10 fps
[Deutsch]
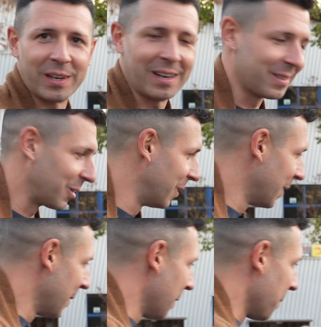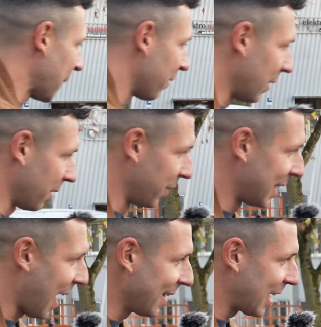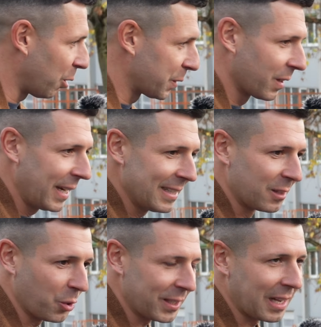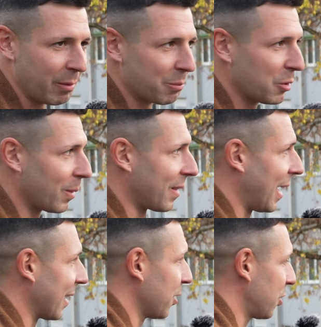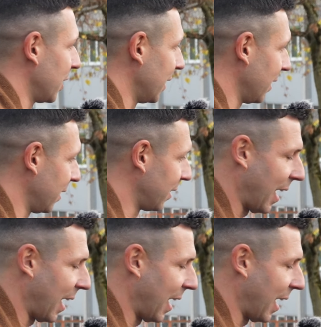Ja, also wenn, wenn da die Karosserie nicht durchgammelt, muss man sagen, ist die, die